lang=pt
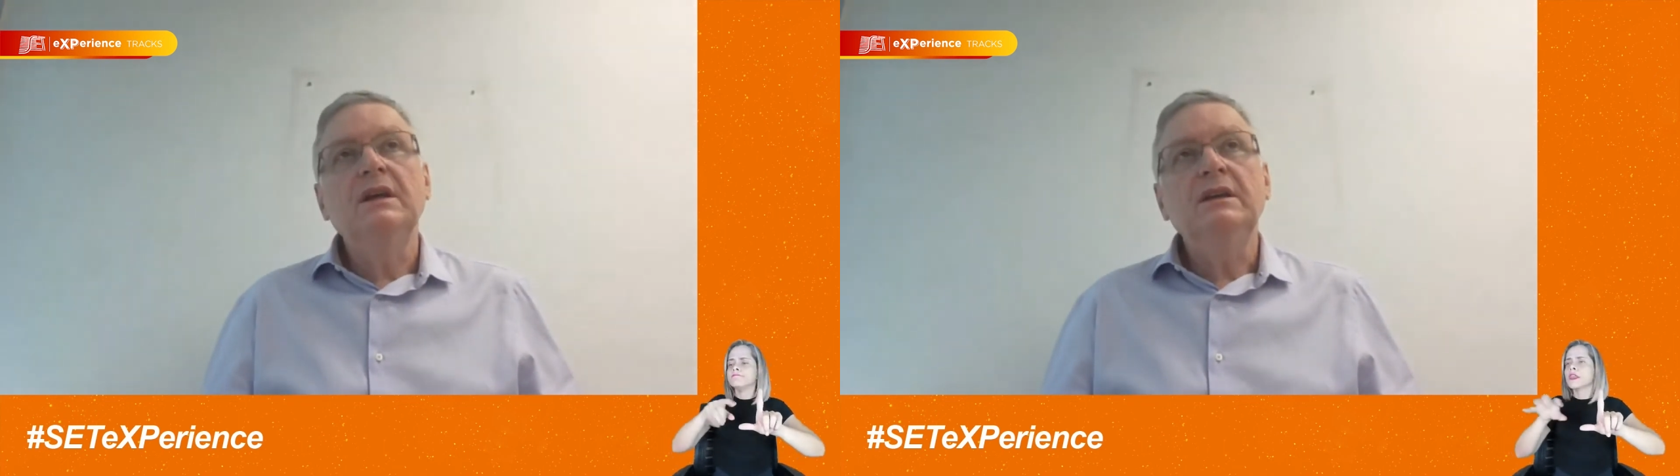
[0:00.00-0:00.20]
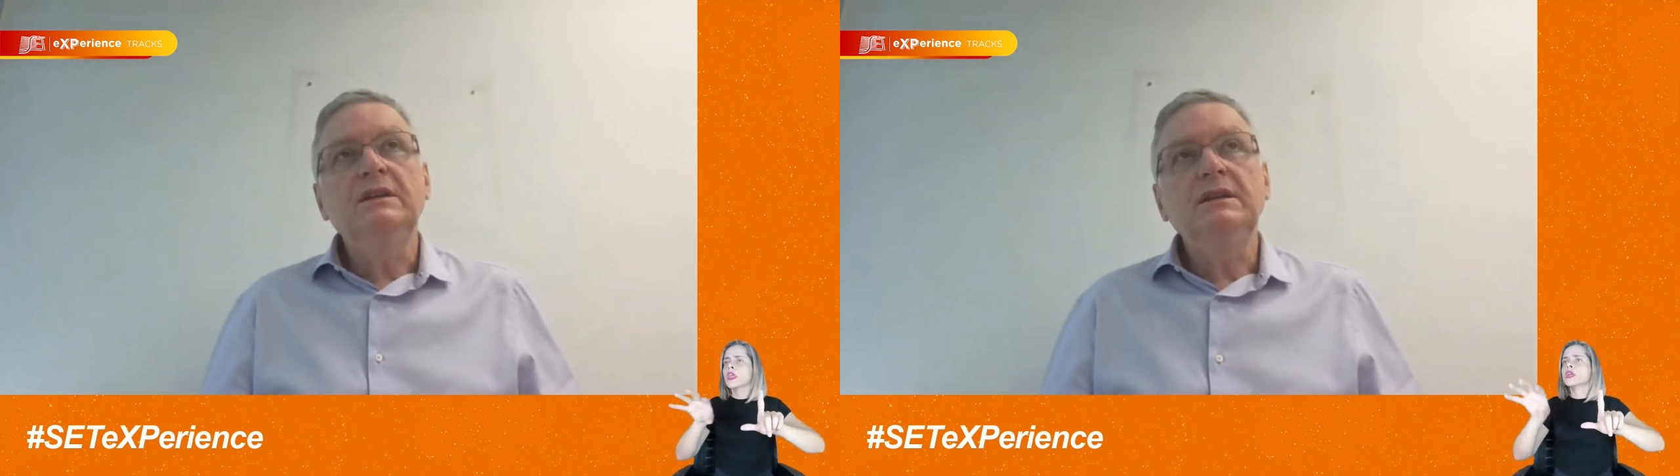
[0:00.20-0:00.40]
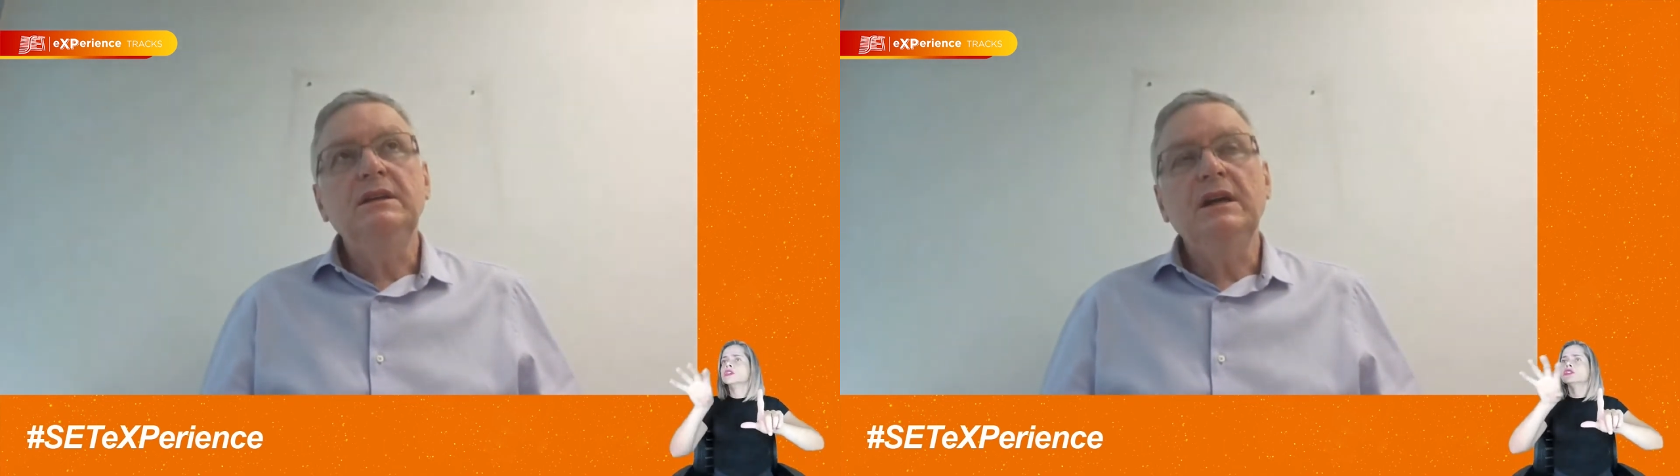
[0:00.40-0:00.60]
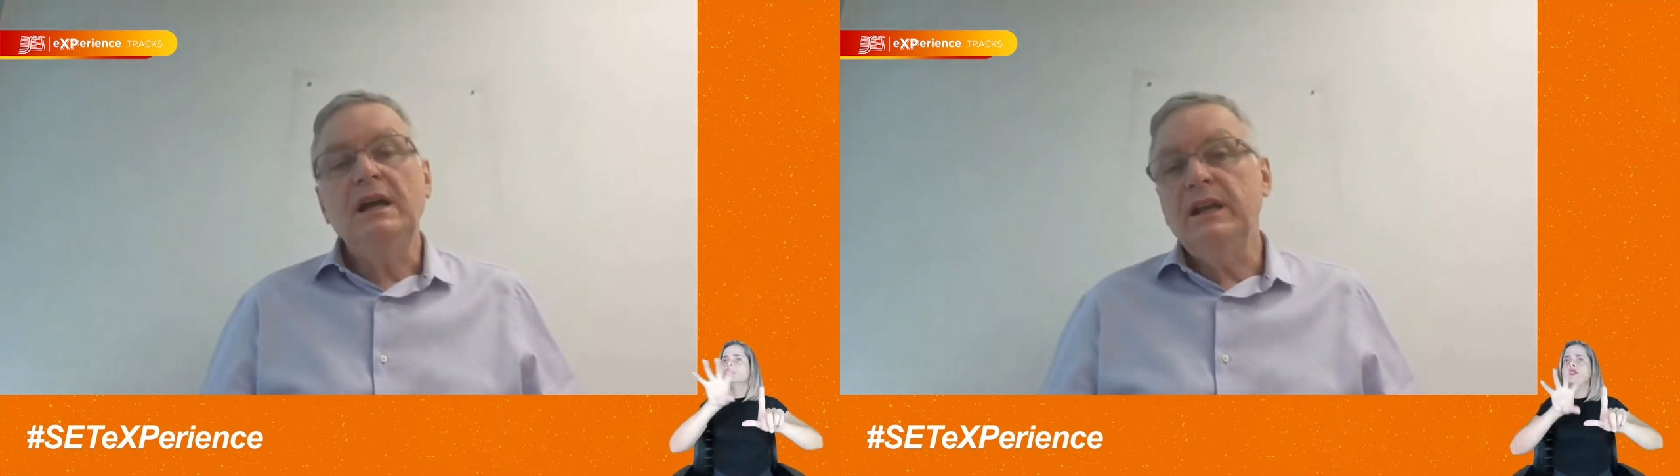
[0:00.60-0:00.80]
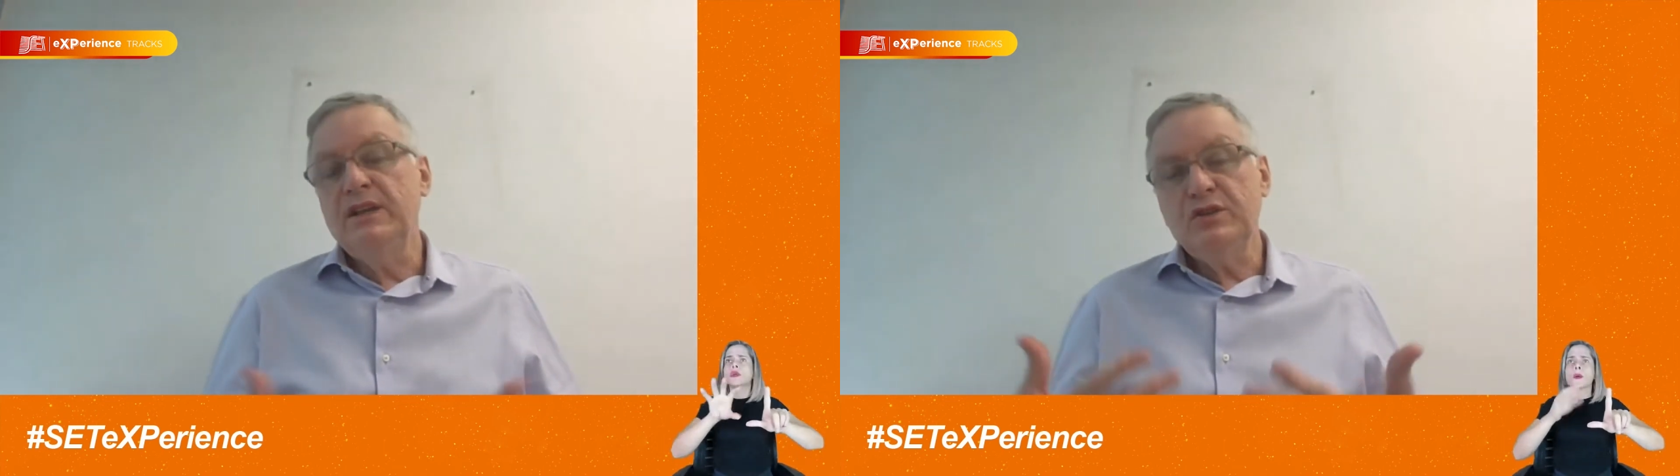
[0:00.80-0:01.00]
E
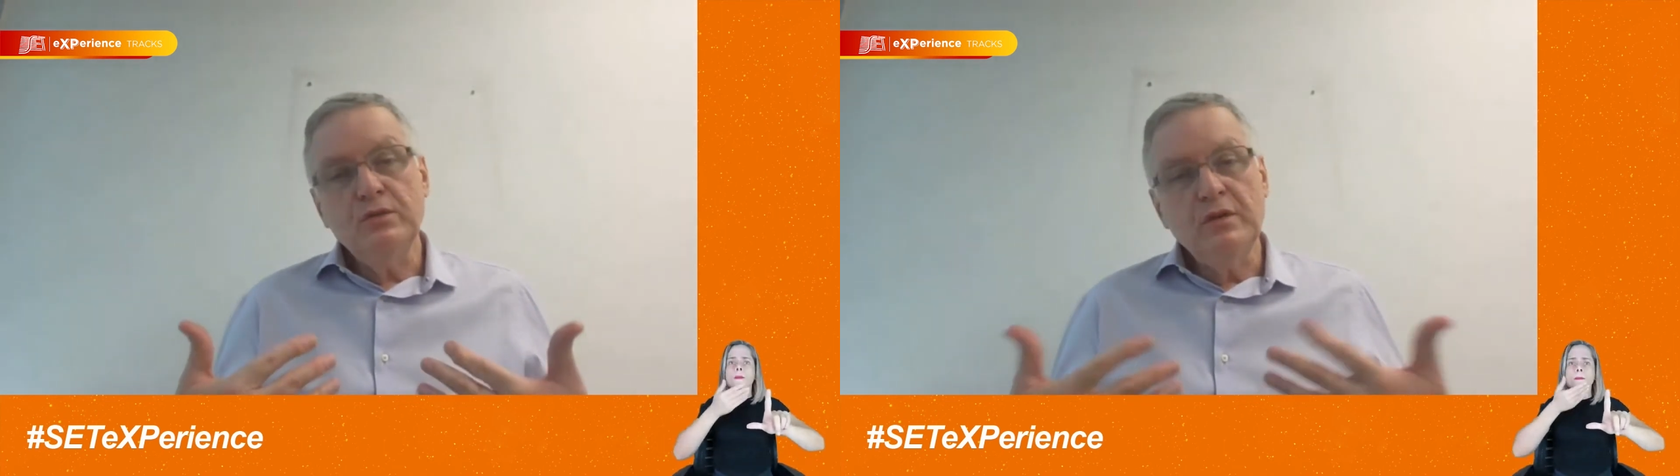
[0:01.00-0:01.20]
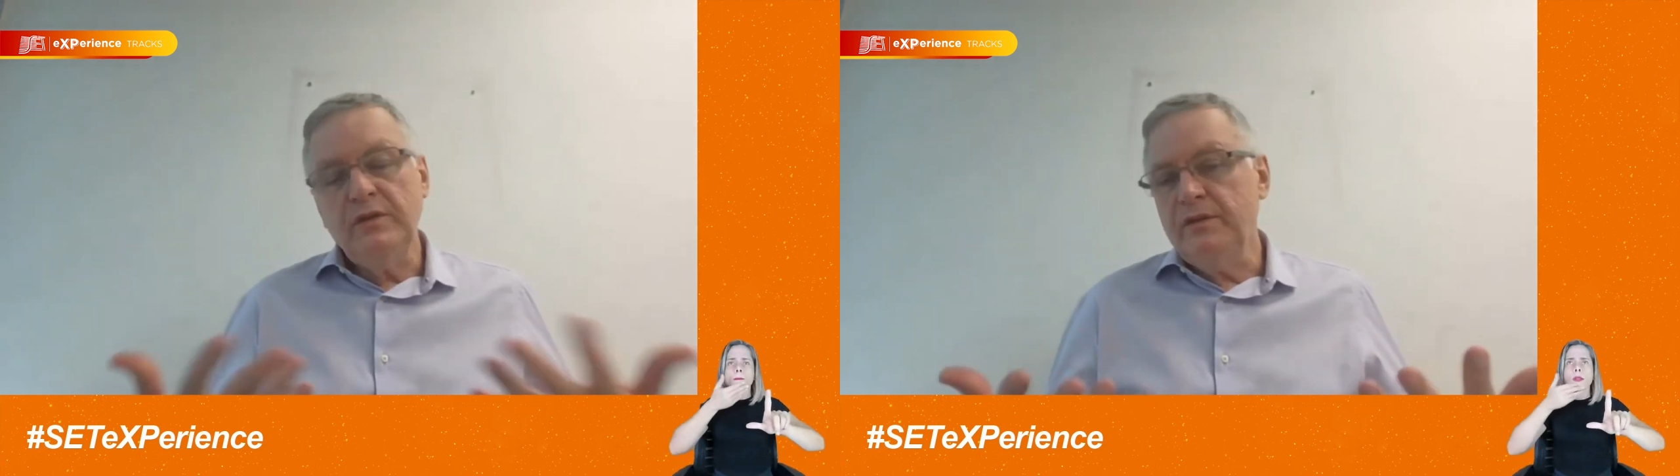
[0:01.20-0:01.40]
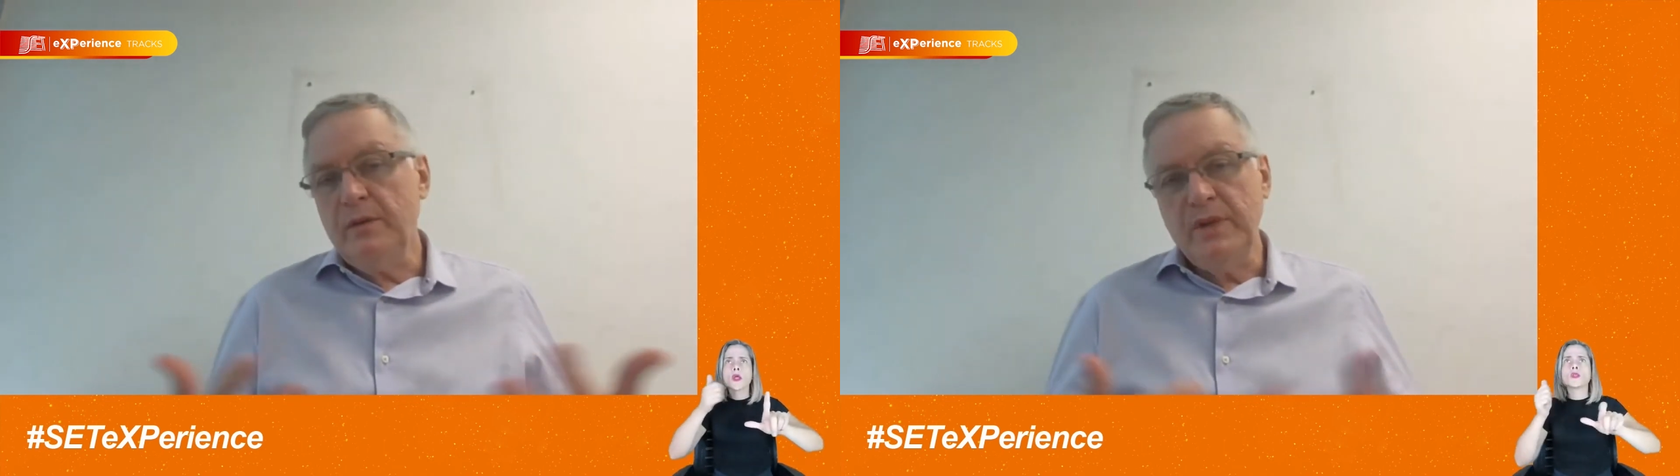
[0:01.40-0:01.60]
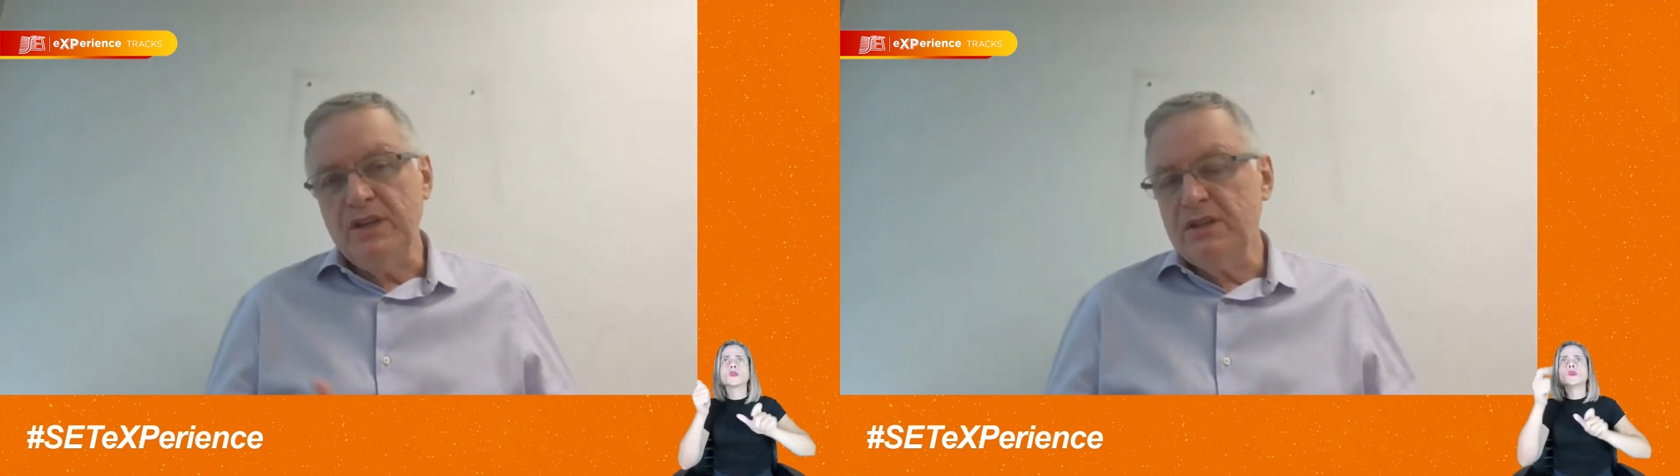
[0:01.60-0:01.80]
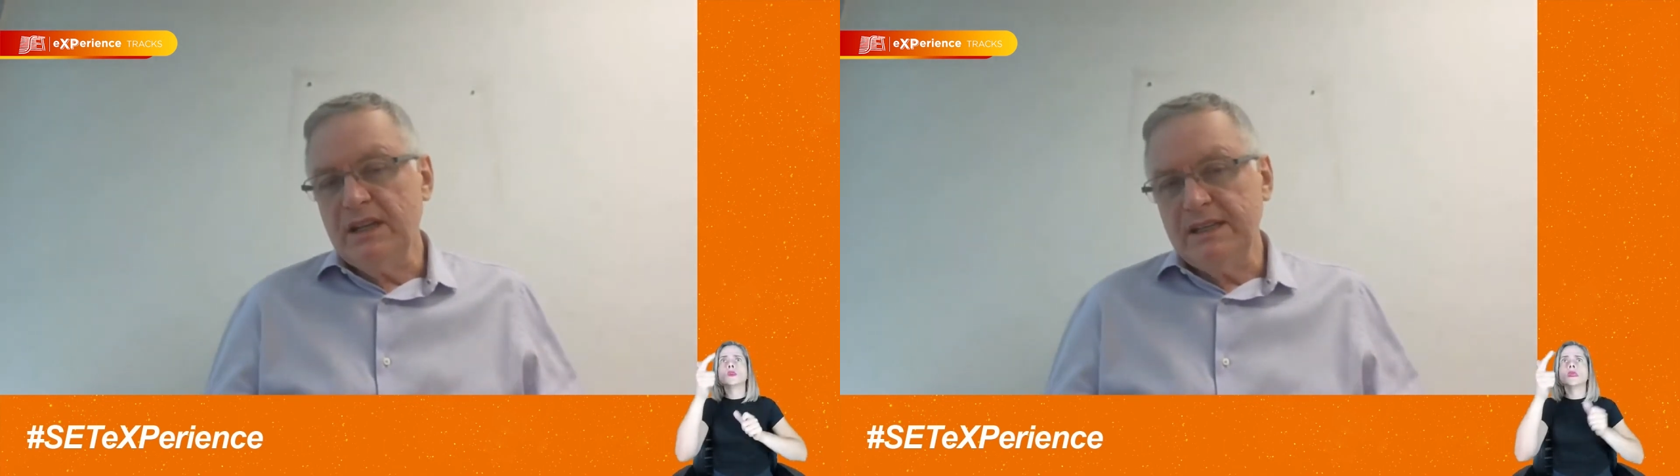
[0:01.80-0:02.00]
além, de novo,
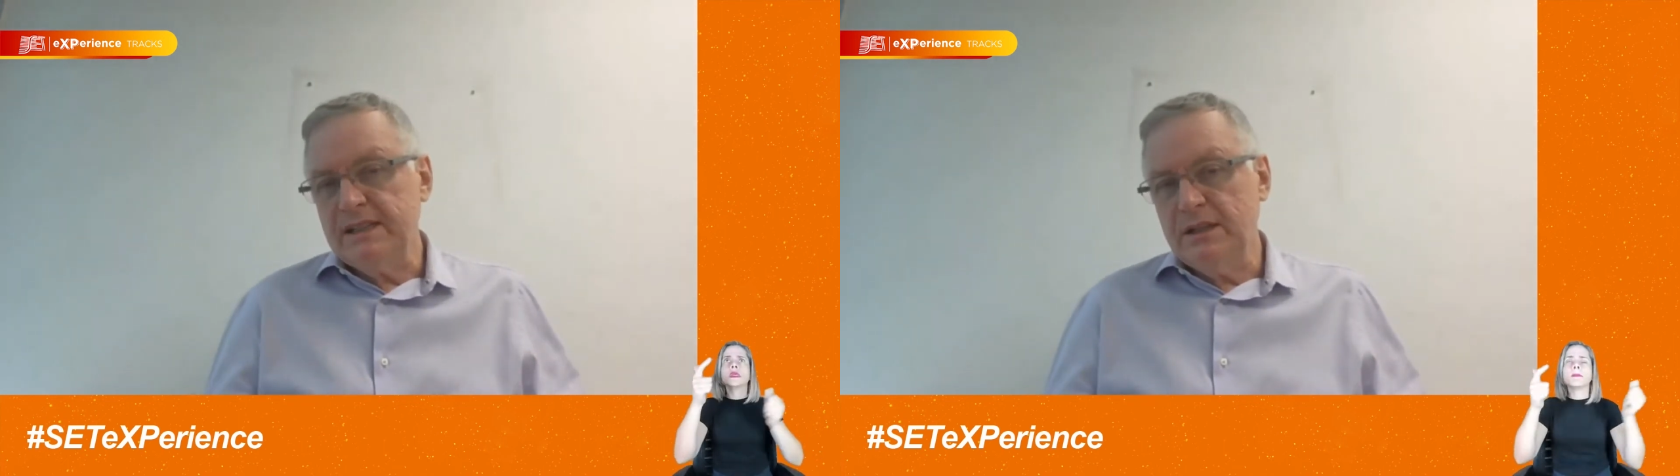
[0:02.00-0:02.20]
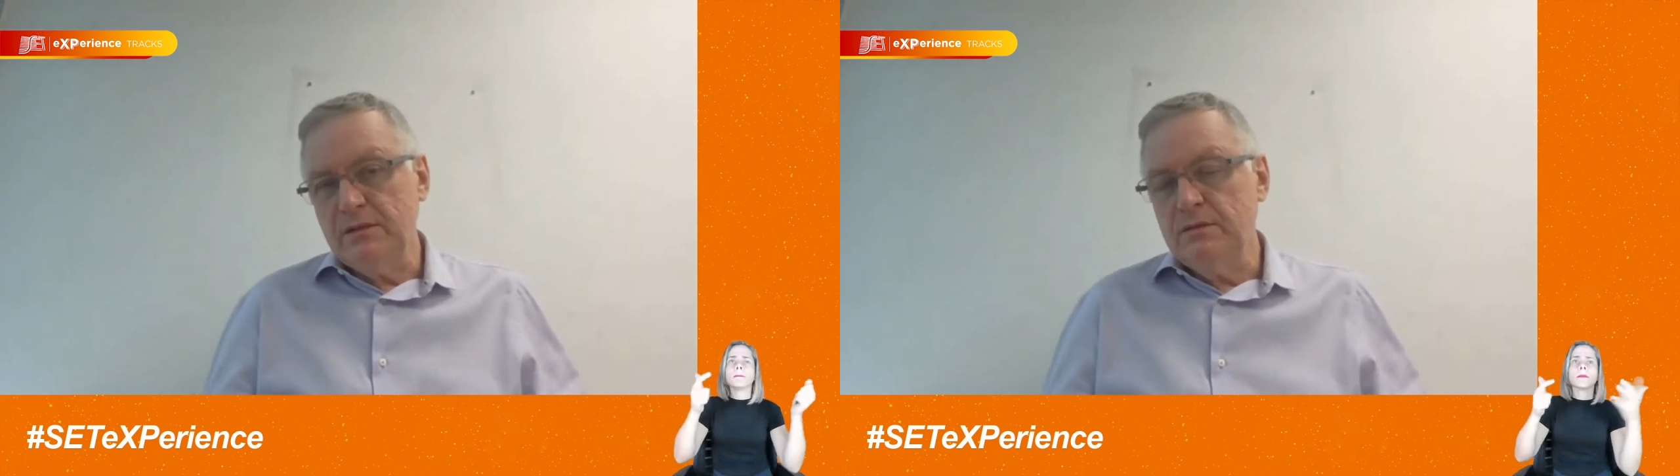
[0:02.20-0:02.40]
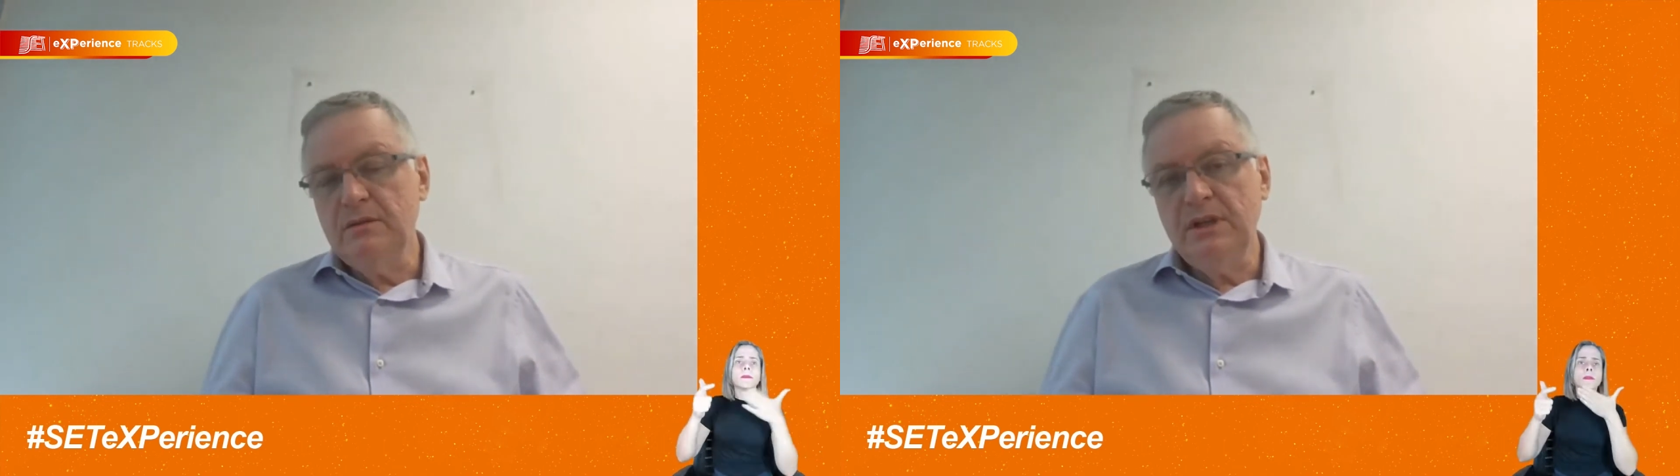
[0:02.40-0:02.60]
obviamente, da questão